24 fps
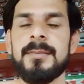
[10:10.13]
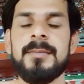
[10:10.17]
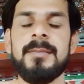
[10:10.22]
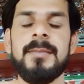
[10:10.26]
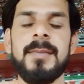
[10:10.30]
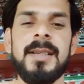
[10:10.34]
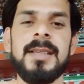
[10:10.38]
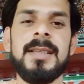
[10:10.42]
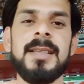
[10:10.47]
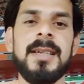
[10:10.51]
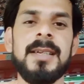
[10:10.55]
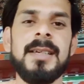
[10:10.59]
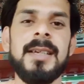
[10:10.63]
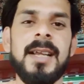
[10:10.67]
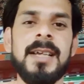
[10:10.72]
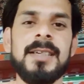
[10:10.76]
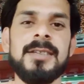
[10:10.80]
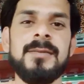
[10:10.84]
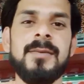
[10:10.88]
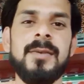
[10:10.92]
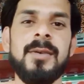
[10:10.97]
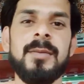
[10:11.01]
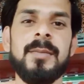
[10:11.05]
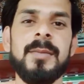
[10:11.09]
मिलते हैं
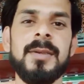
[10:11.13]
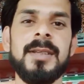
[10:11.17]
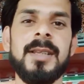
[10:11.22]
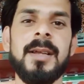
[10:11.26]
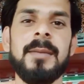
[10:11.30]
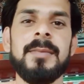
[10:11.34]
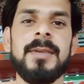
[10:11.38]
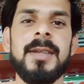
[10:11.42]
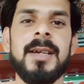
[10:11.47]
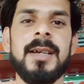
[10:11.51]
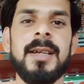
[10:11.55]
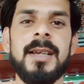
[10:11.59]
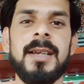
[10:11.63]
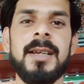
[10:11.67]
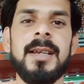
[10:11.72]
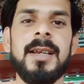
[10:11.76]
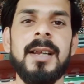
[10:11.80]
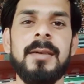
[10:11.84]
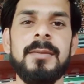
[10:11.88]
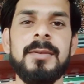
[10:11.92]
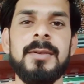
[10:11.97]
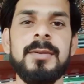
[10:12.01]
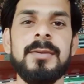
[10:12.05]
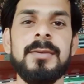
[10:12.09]
नेक्स्ट ब्लॉग में तब तक के लिए
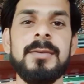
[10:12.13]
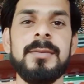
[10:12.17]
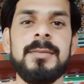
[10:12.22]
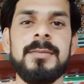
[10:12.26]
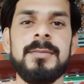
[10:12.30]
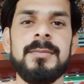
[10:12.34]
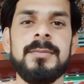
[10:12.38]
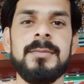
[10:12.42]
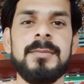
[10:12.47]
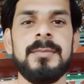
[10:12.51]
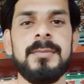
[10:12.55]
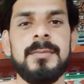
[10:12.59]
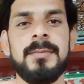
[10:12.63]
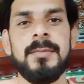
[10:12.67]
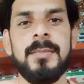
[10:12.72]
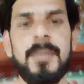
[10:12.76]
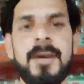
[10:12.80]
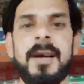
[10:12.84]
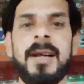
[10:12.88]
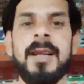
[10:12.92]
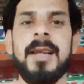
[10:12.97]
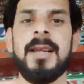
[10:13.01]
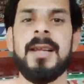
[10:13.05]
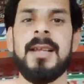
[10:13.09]
लव यू
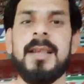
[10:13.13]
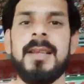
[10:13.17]
बाय